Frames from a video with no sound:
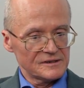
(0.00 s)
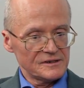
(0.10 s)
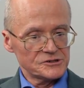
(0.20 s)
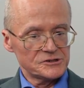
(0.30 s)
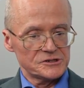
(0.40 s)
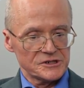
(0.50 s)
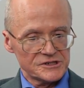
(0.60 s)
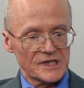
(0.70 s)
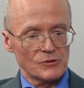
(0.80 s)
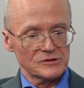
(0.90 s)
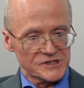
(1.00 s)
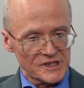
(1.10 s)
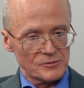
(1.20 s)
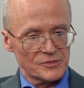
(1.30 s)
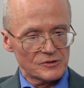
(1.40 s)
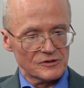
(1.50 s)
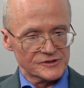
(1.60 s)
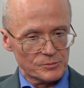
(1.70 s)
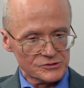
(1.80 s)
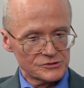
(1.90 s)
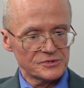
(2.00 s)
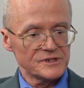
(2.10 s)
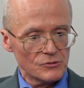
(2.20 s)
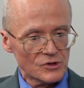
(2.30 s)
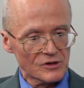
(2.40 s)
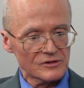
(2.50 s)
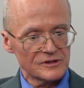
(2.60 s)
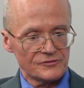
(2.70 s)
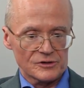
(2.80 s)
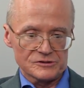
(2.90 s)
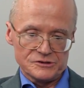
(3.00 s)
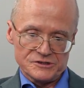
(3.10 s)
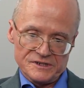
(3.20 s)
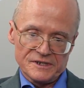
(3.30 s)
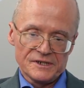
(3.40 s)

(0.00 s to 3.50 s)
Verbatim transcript: Jeśli się chciało, trzeba było w sposób nieuchronny wchodzić